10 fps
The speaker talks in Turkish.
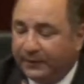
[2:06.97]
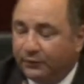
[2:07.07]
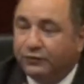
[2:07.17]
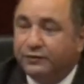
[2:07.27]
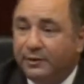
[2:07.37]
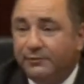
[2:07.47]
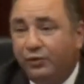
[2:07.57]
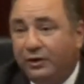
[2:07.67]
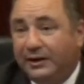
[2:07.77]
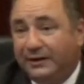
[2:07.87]
O zaman
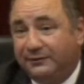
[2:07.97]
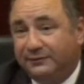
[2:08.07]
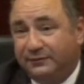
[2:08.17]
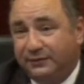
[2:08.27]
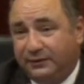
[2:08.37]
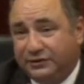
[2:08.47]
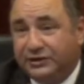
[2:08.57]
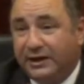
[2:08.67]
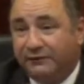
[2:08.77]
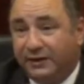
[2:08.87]
böyle
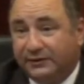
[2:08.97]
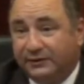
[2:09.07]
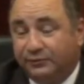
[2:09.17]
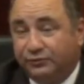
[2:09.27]
işler vardı.